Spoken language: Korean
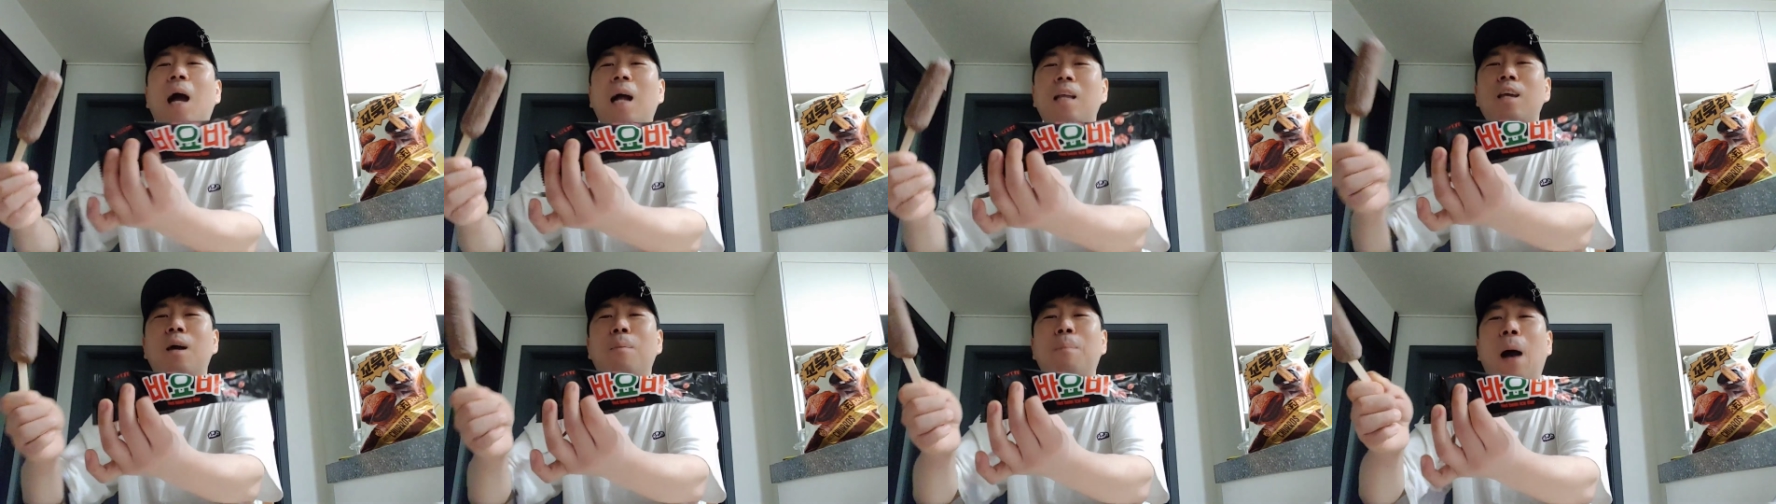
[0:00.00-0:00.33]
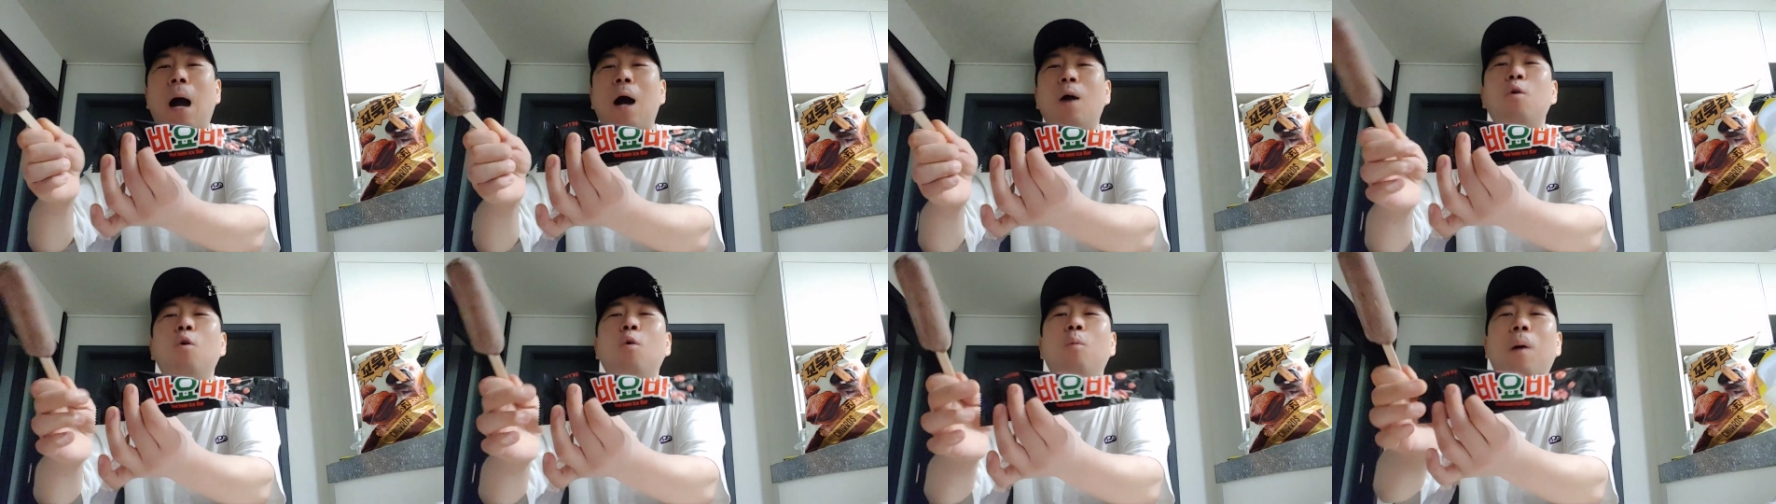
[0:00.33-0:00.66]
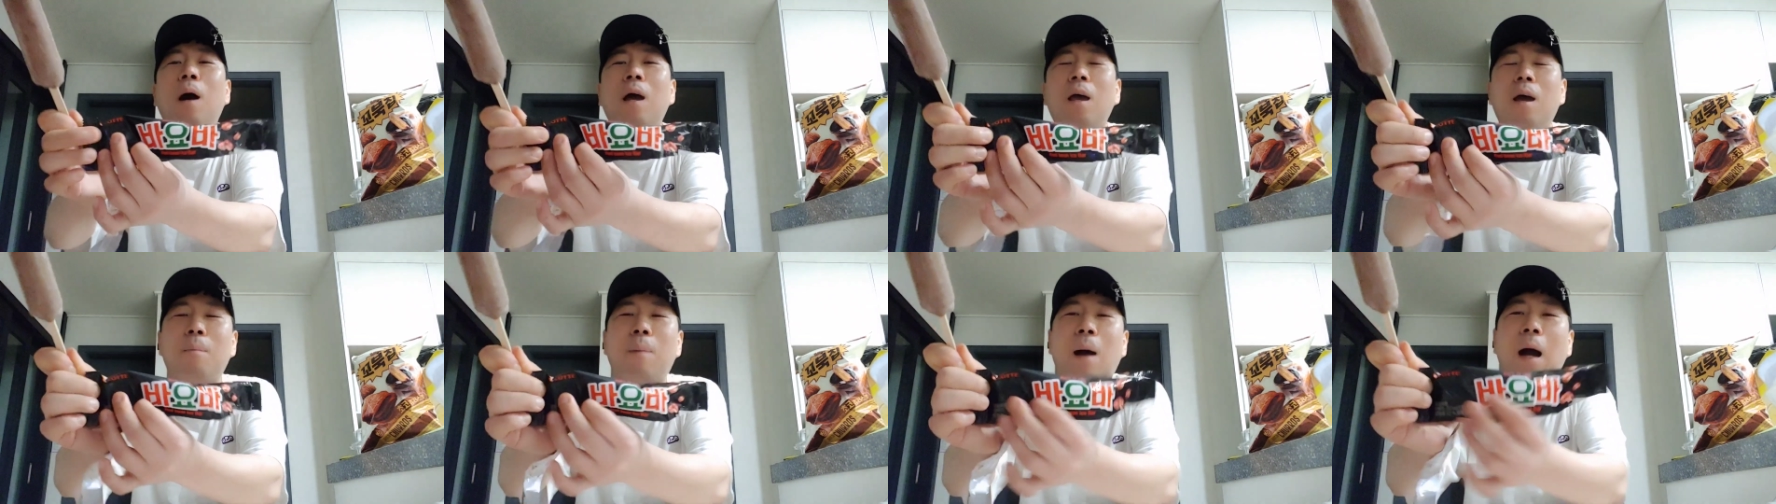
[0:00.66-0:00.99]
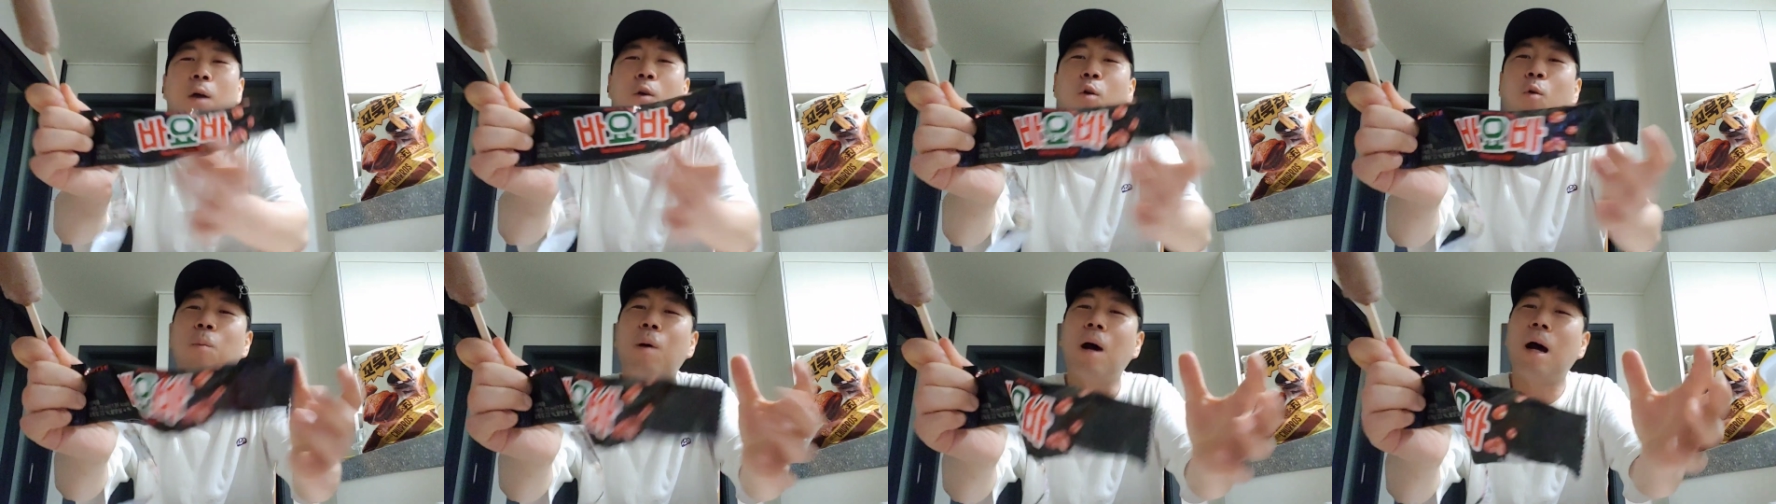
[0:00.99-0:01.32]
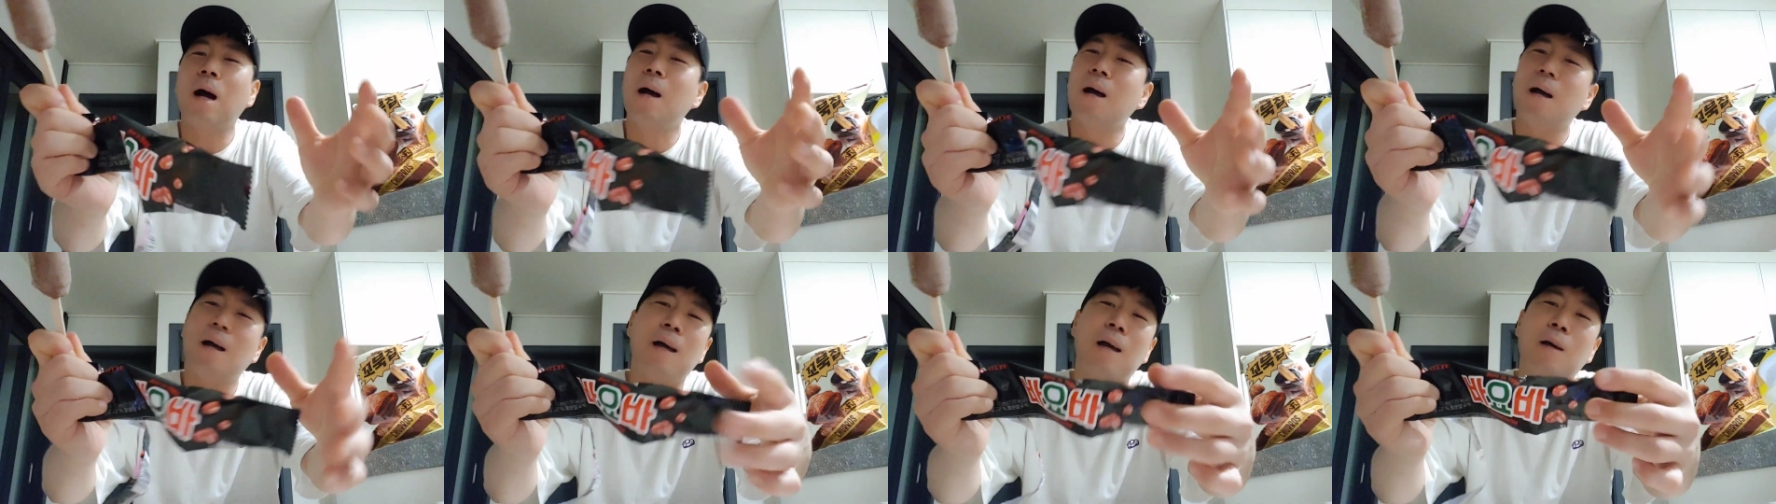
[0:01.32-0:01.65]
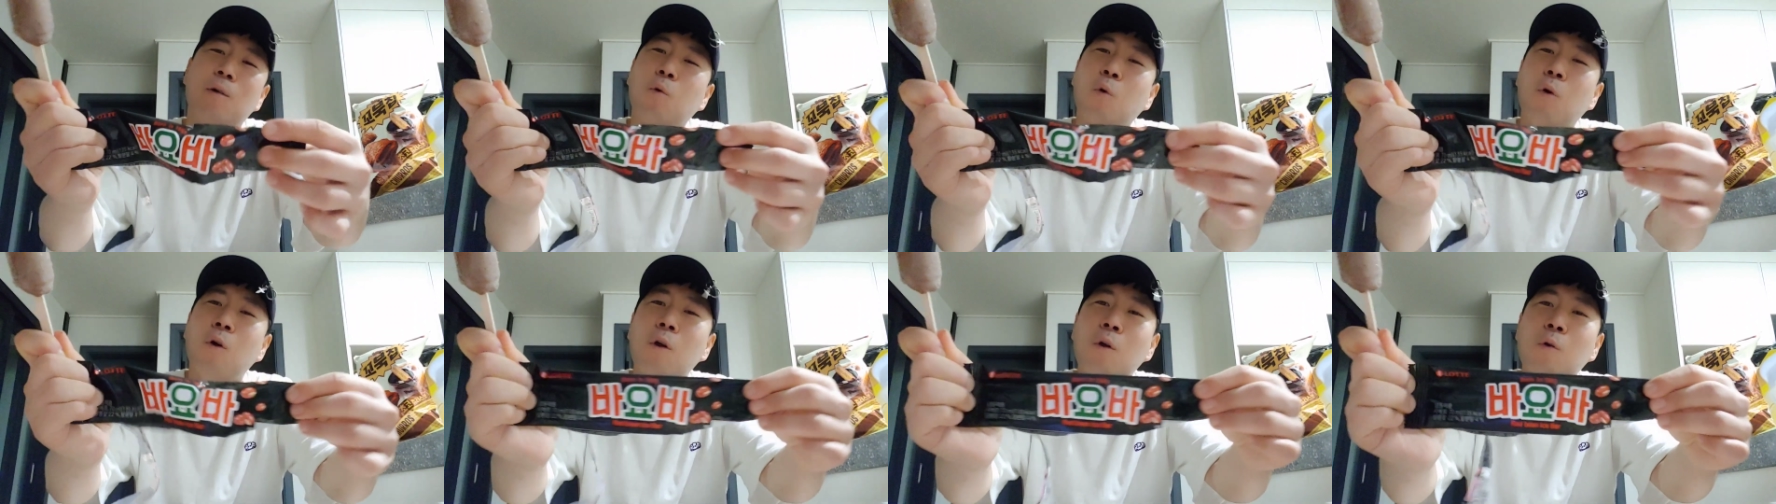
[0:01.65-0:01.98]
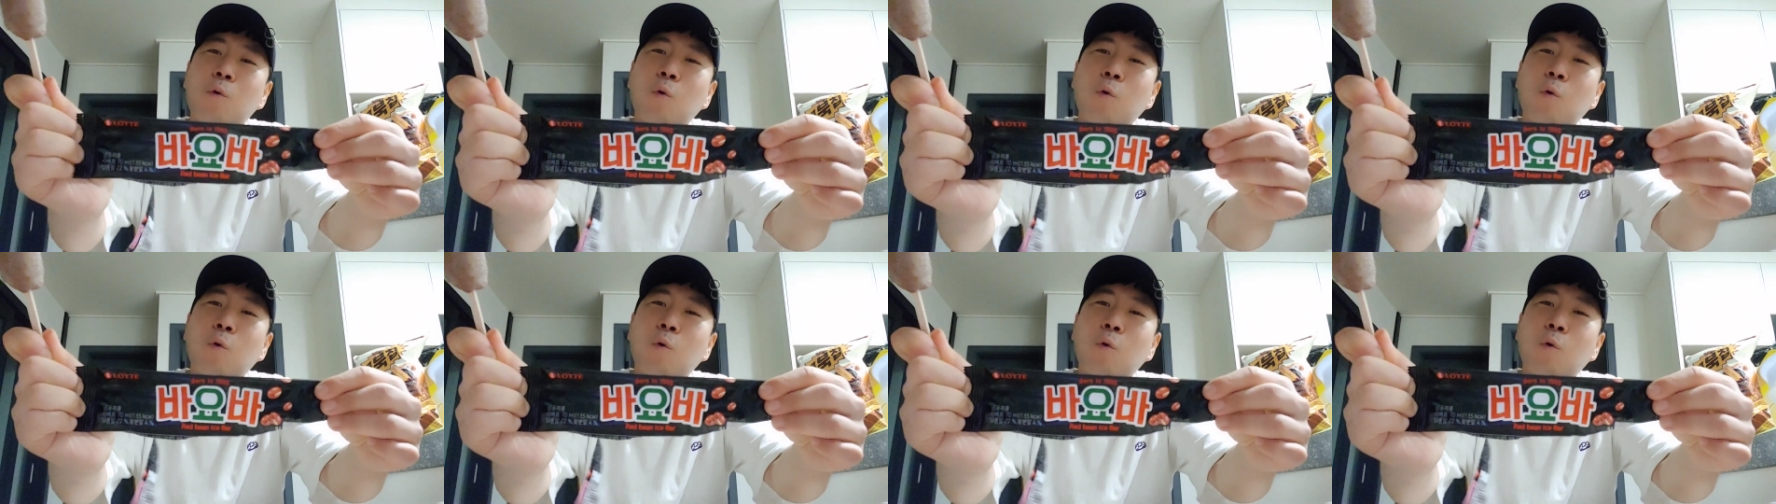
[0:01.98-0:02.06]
아니라 바이오바야 바이오바 아, 로,